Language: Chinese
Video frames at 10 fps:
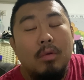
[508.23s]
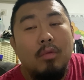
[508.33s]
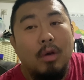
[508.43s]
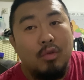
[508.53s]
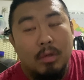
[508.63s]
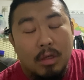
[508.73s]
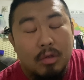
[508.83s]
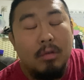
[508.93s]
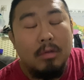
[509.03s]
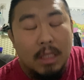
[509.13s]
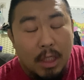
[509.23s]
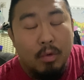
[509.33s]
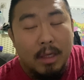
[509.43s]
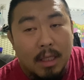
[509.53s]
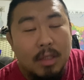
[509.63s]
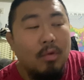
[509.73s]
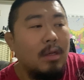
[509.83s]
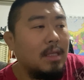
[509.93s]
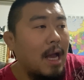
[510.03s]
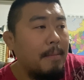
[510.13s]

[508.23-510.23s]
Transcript: 我说的是一对一的情况下。